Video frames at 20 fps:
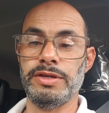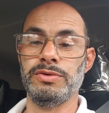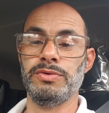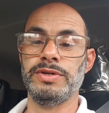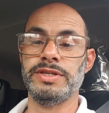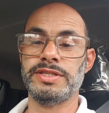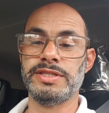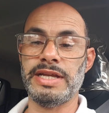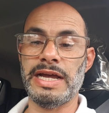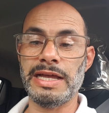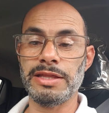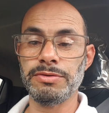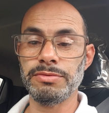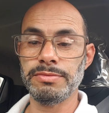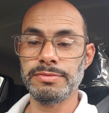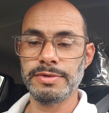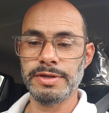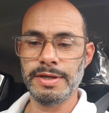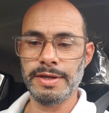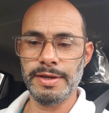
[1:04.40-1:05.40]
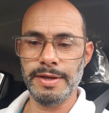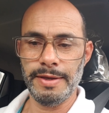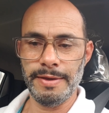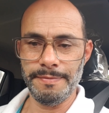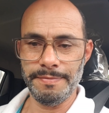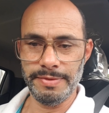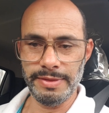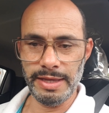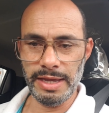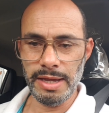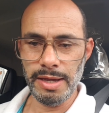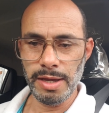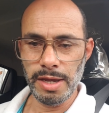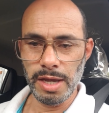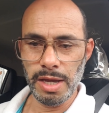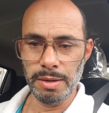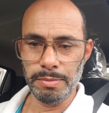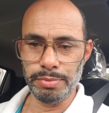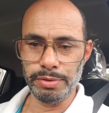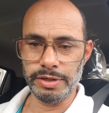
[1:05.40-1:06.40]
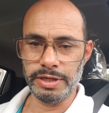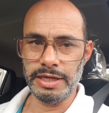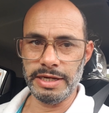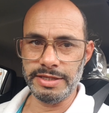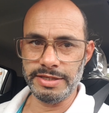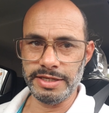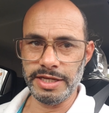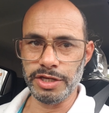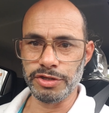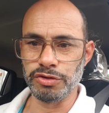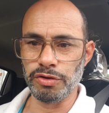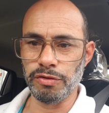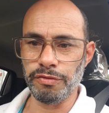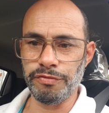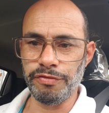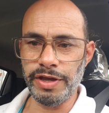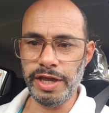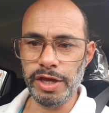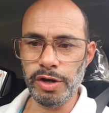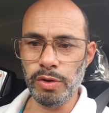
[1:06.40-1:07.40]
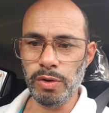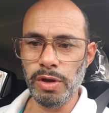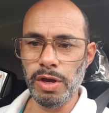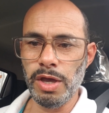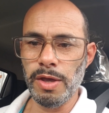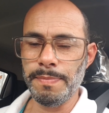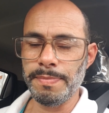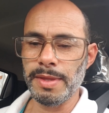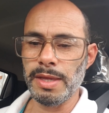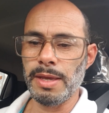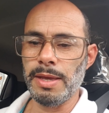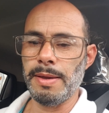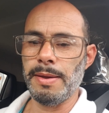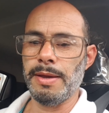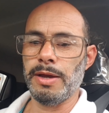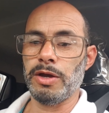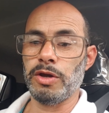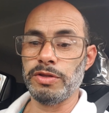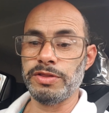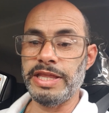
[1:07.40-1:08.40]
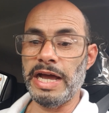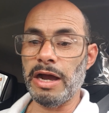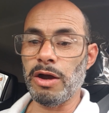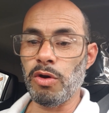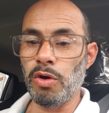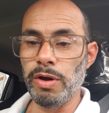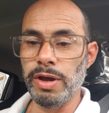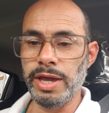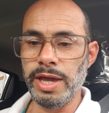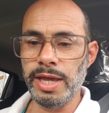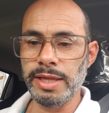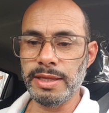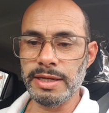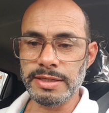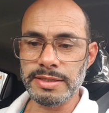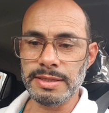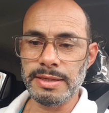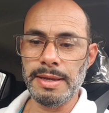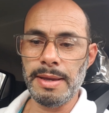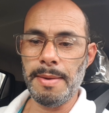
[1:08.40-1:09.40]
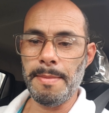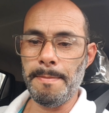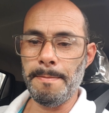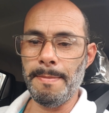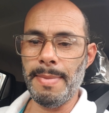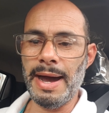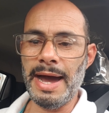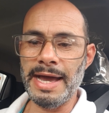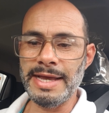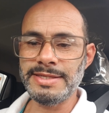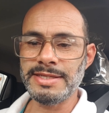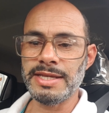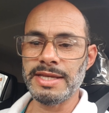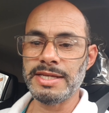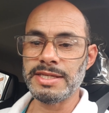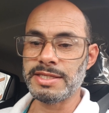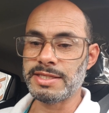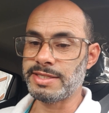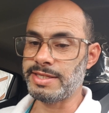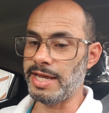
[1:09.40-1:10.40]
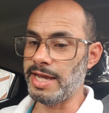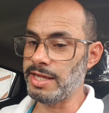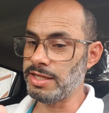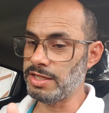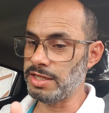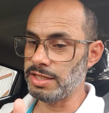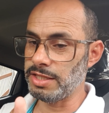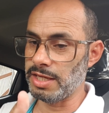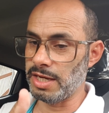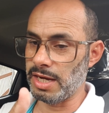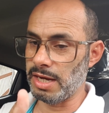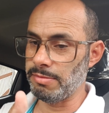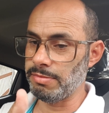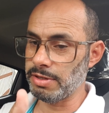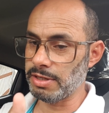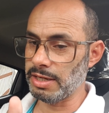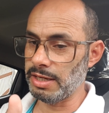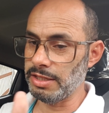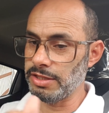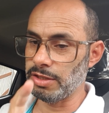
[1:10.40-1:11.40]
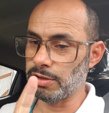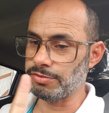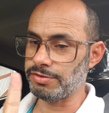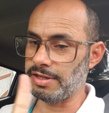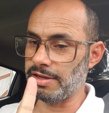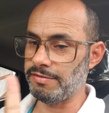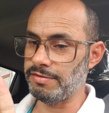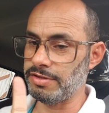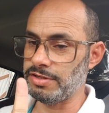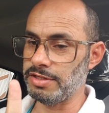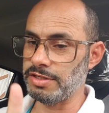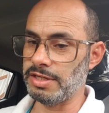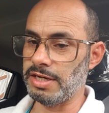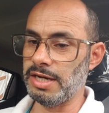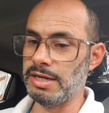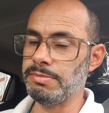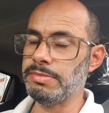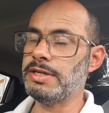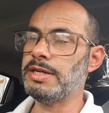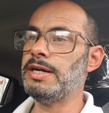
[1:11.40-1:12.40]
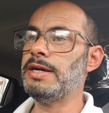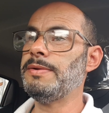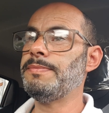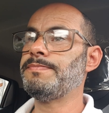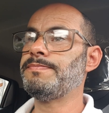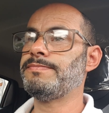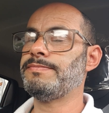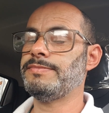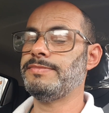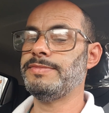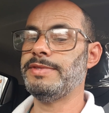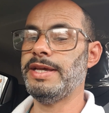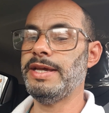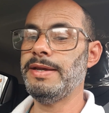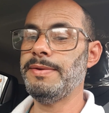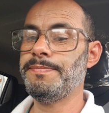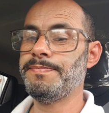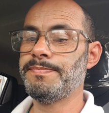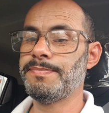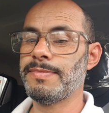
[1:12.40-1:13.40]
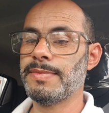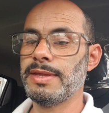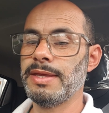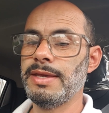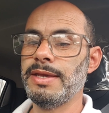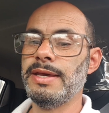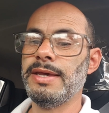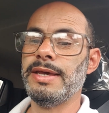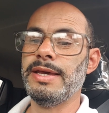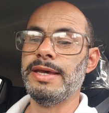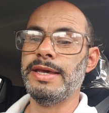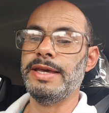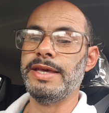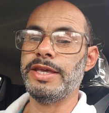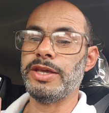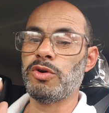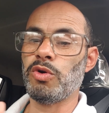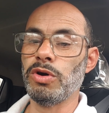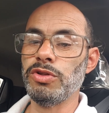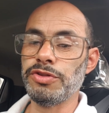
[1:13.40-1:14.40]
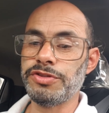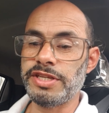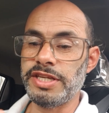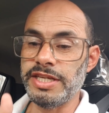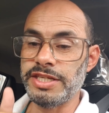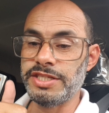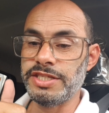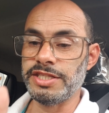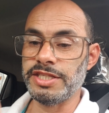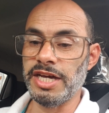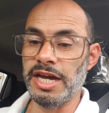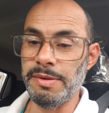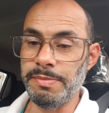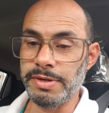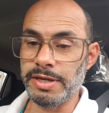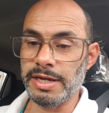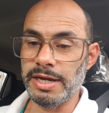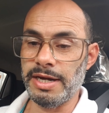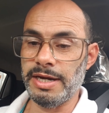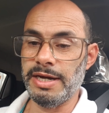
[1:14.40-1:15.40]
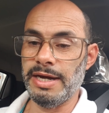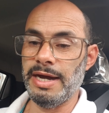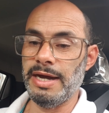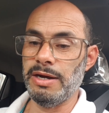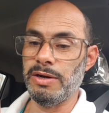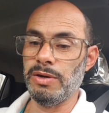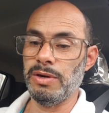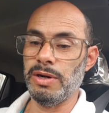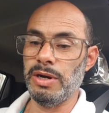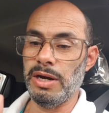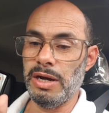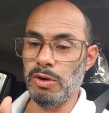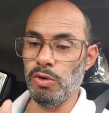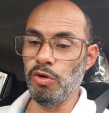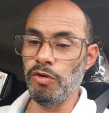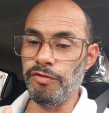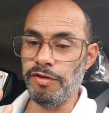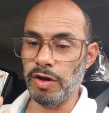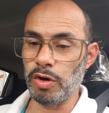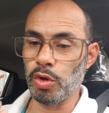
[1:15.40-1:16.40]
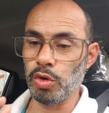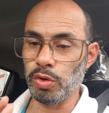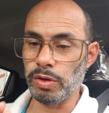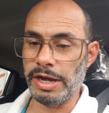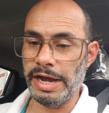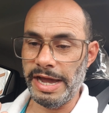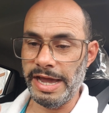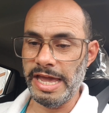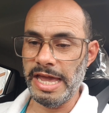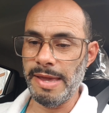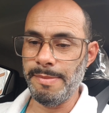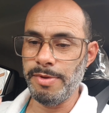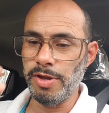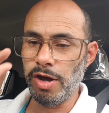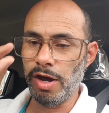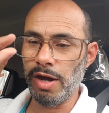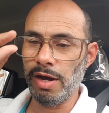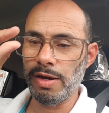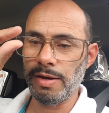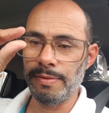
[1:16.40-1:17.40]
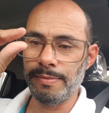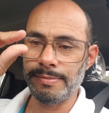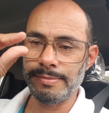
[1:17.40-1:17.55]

e o estado, né? Porque eles resolveram dar corridas, mas sem dinâmica, não teve dinâmica, né? E quando tinha dinâmica, o valor do KM, ó,